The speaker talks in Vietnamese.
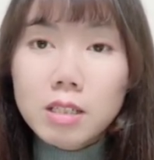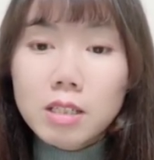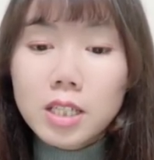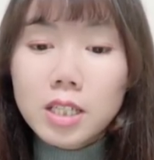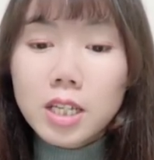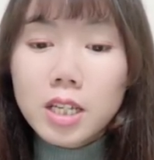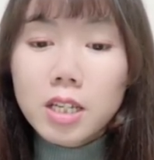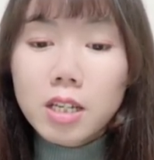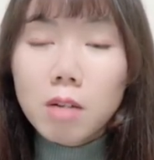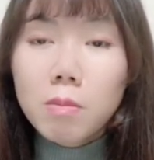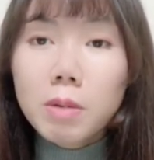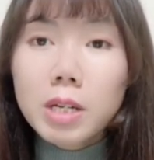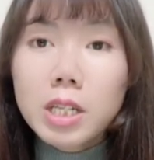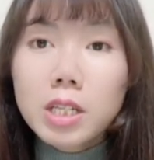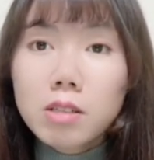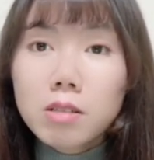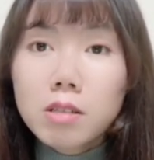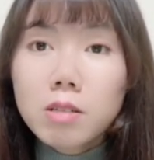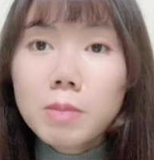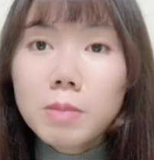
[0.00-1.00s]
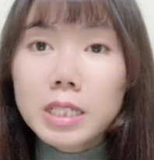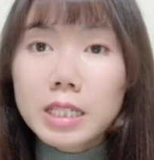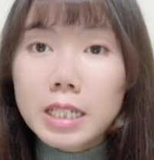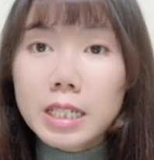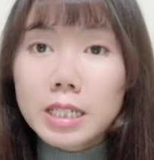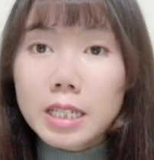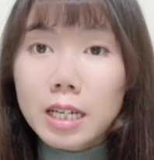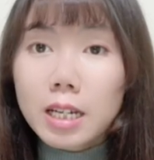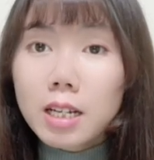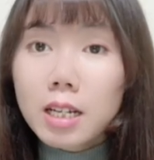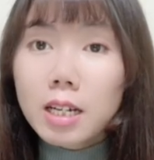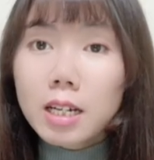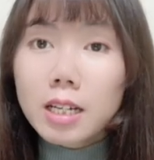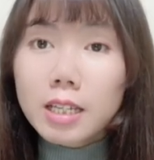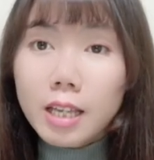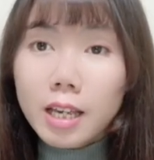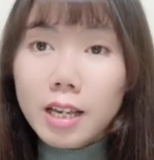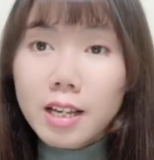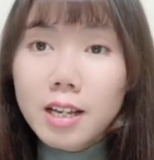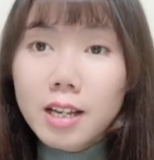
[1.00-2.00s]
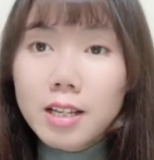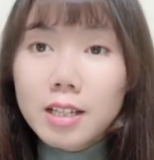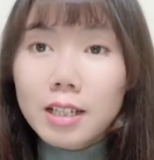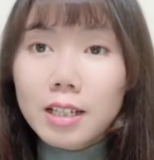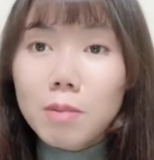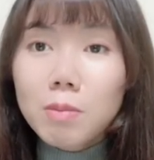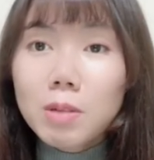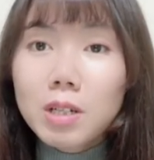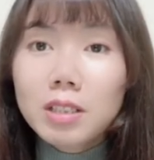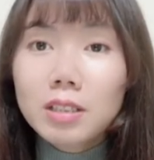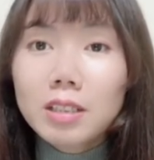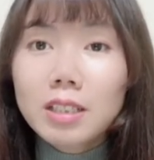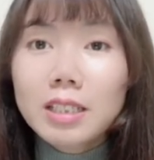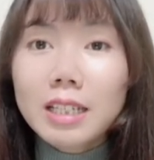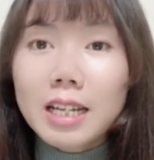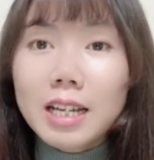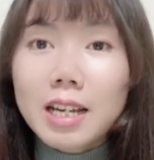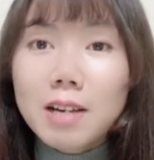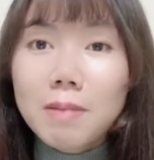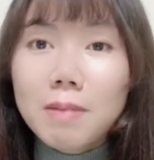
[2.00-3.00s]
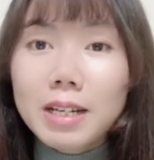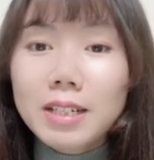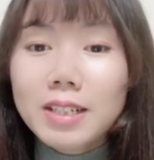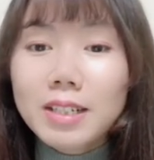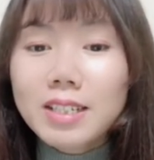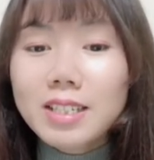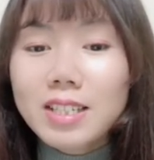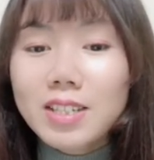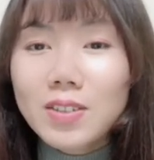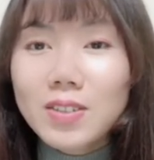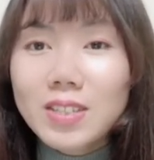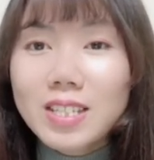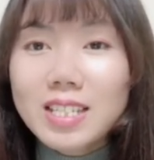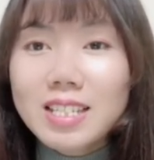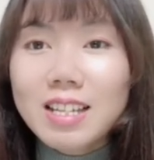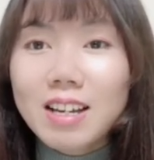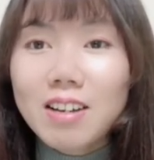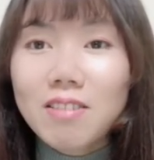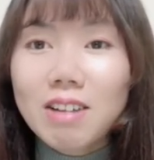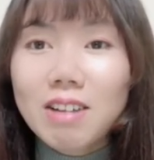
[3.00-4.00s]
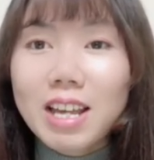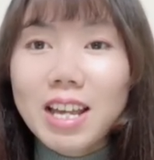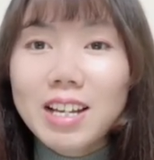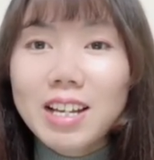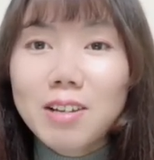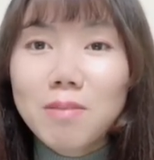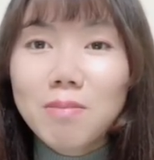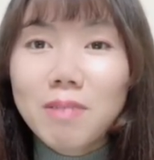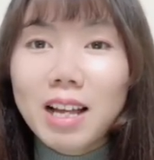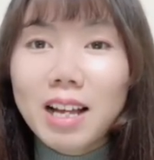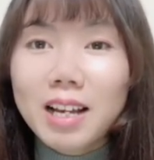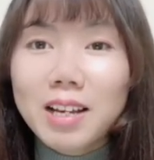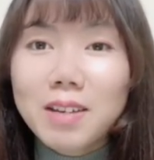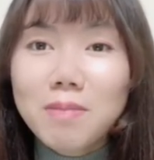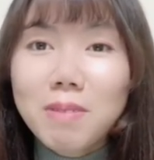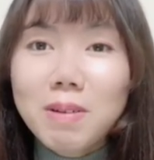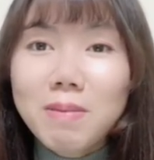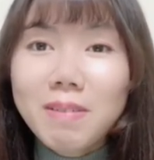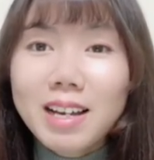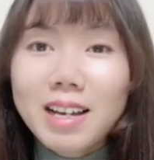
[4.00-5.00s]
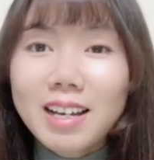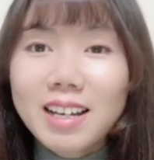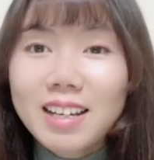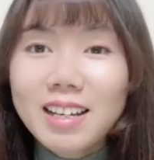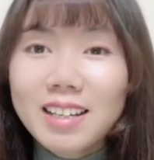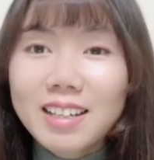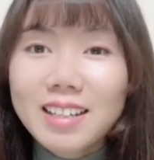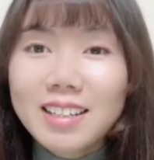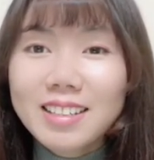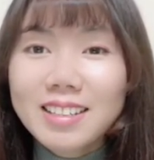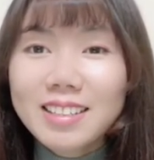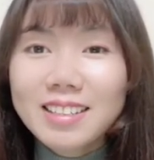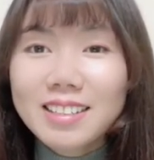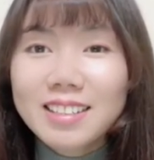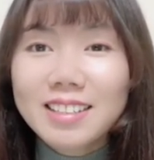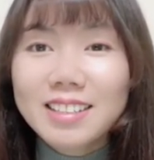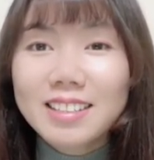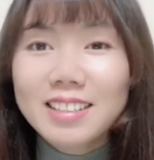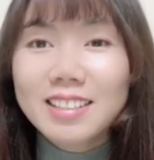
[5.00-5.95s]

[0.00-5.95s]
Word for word: ghi ở bên dưới mình sẽ trả lời nhé cảm ơn tất cả các bạn rất nhiều xin chào và hẹn gặp lại bye bye